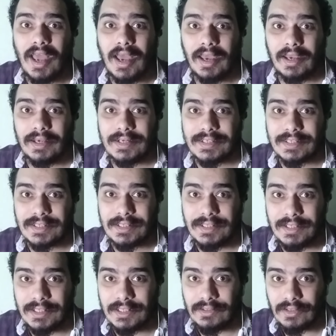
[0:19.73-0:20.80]
آخر
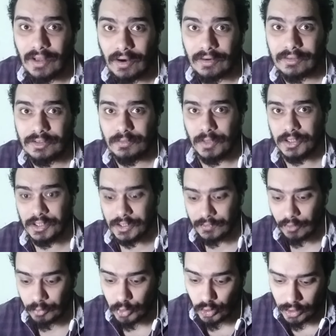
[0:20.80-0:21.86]
سنين أرض مصر
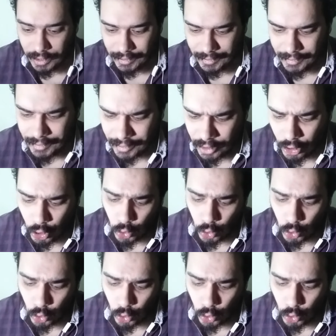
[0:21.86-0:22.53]
فبيقول لك إيه